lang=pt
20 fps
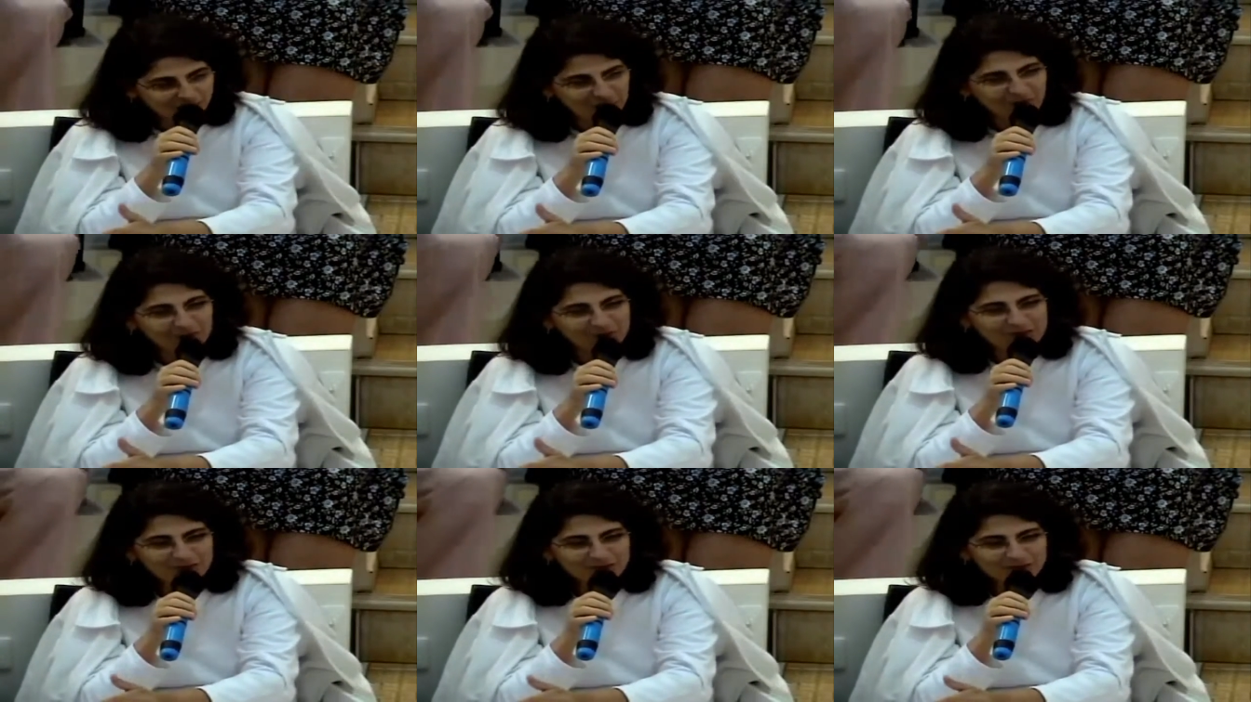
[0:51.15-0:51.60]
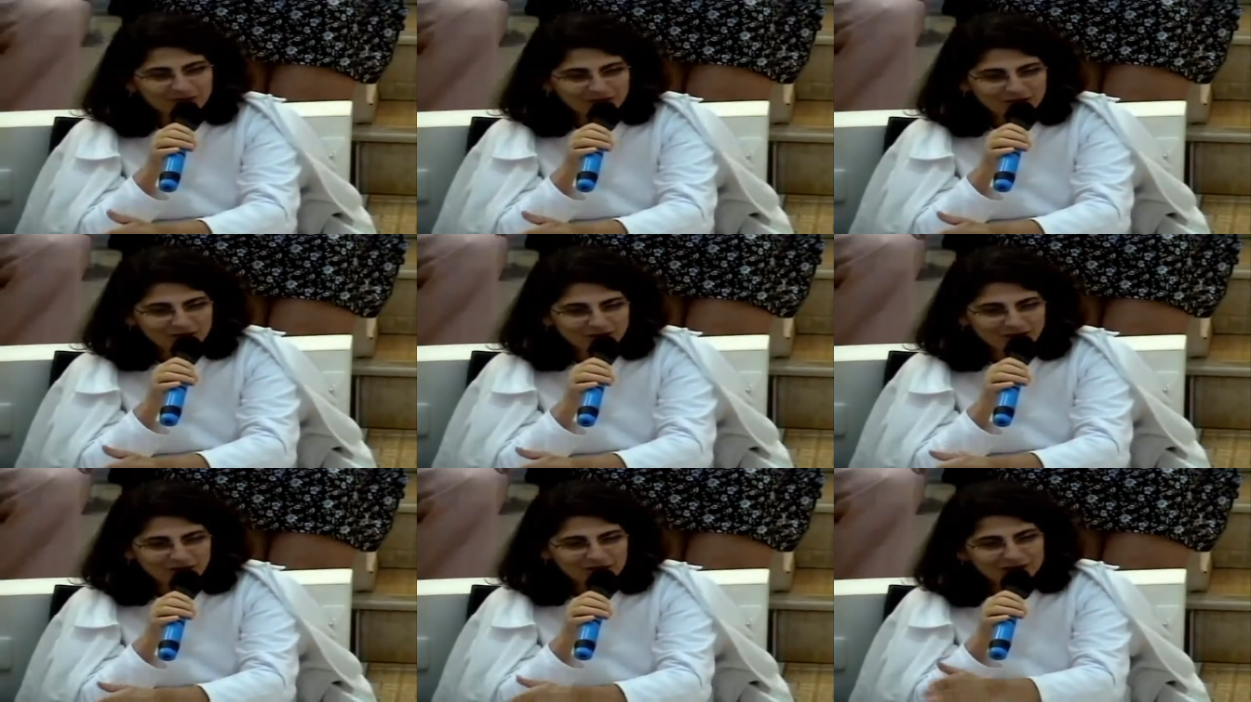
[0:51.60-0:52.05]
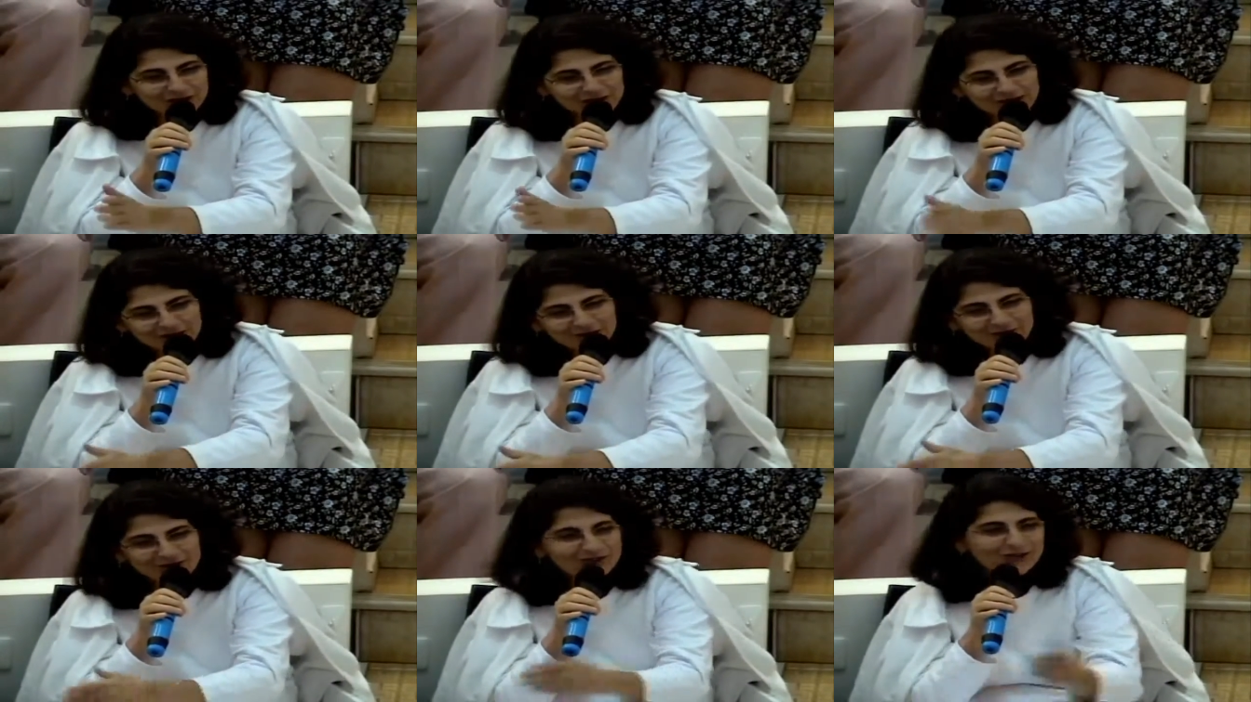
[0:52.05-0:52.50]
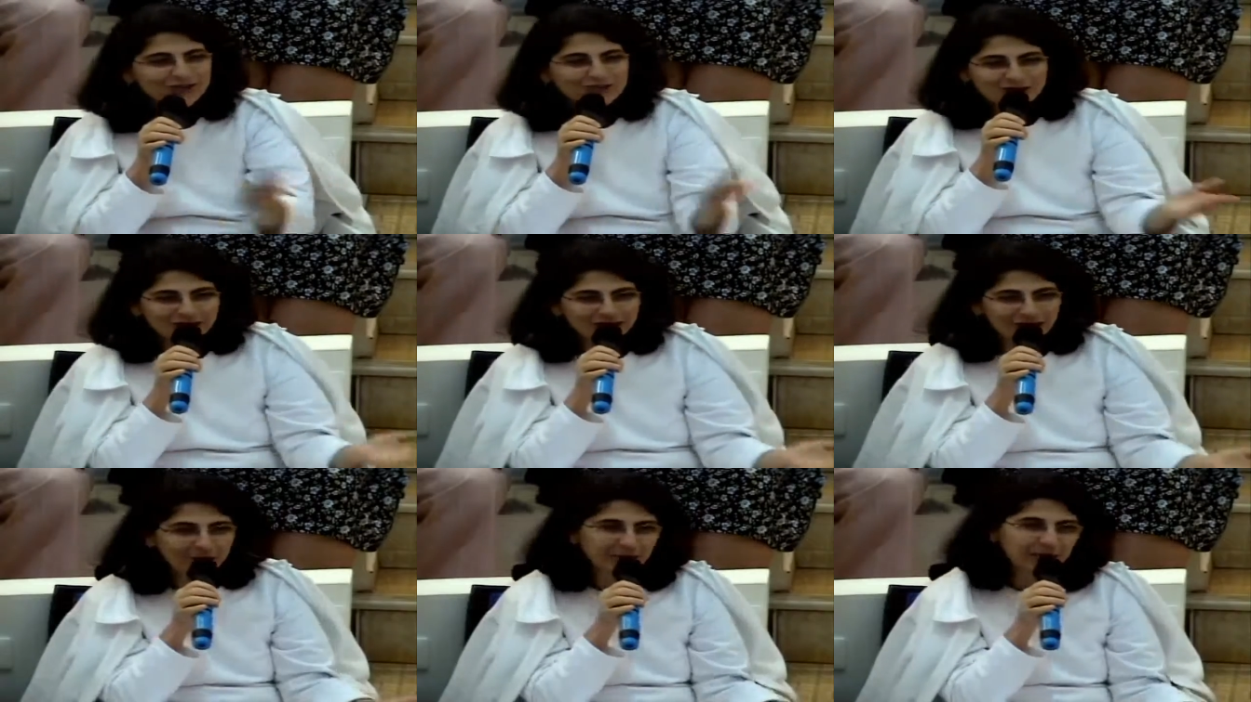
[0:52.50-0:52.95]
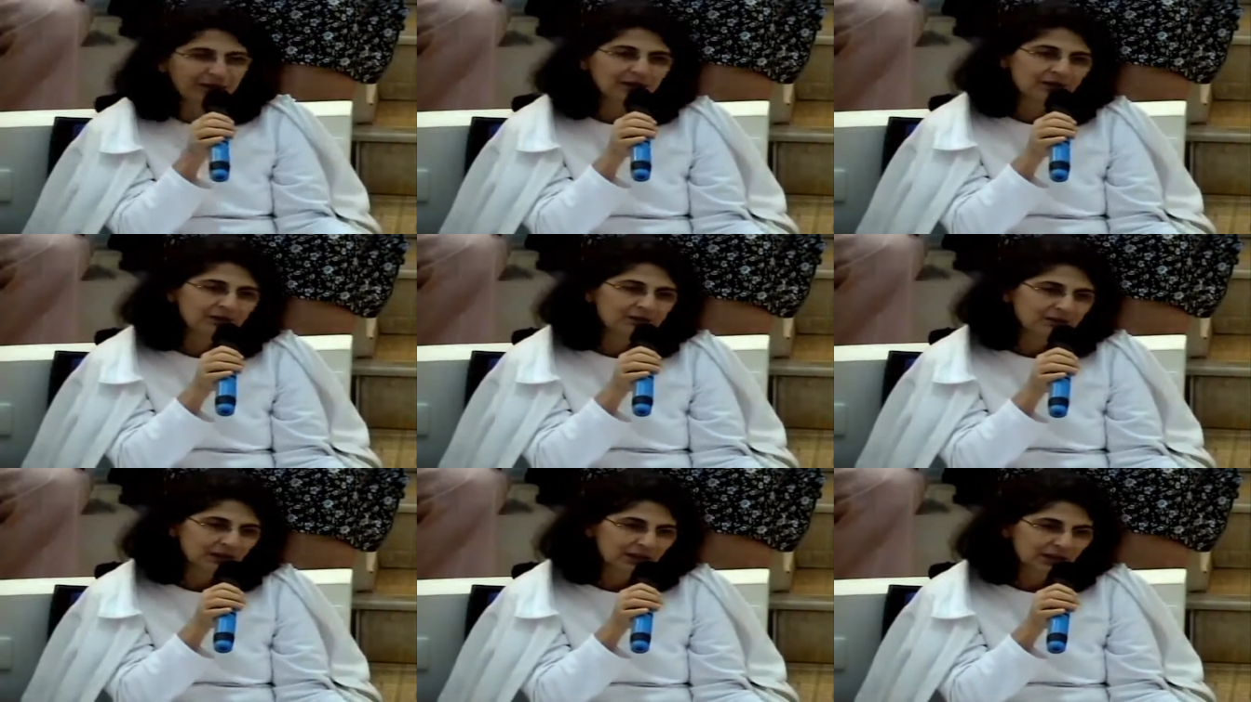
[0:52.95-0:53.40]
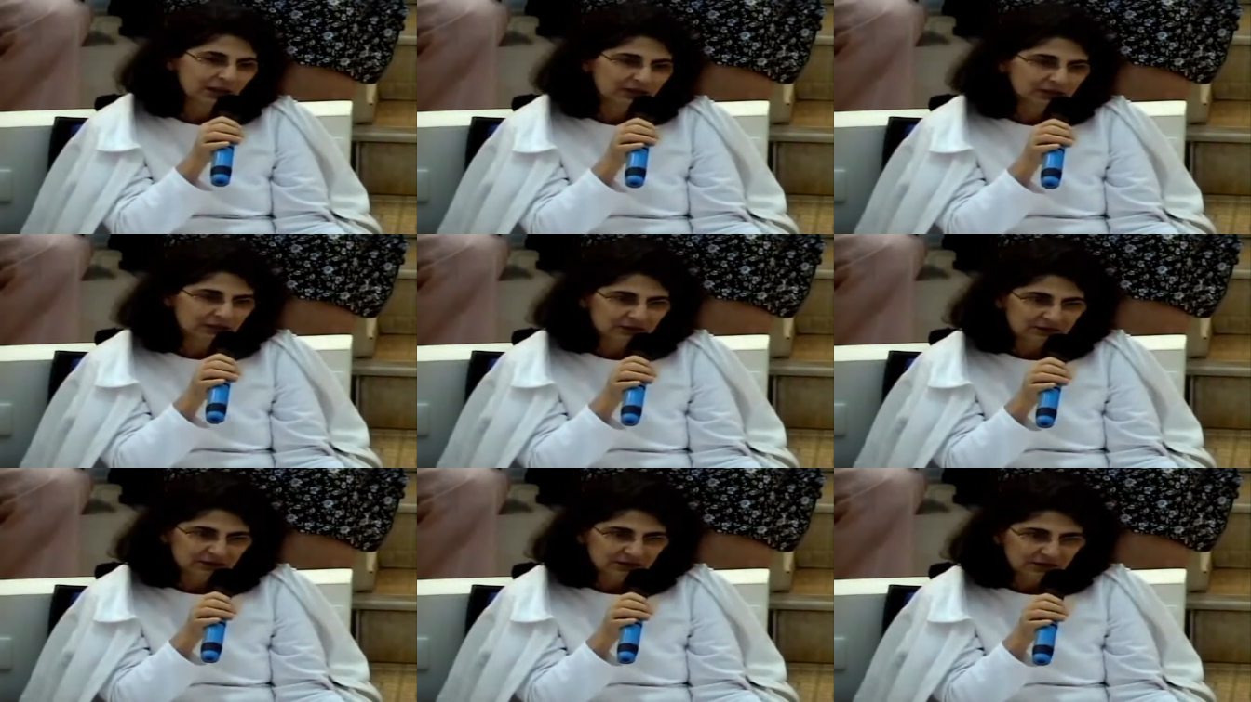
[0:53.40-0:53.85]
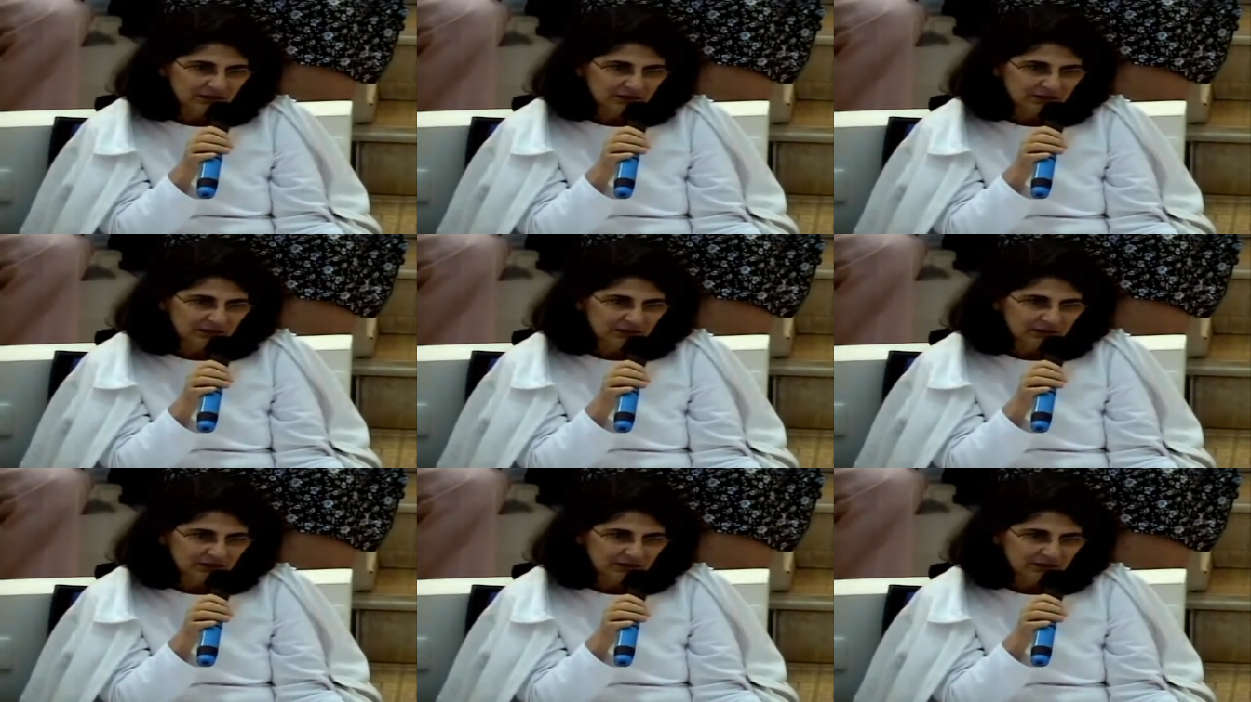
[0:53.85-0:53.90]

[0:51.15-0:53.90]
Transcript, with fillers: próximo da gente, não a é gente é que está pegando não, eles. Mas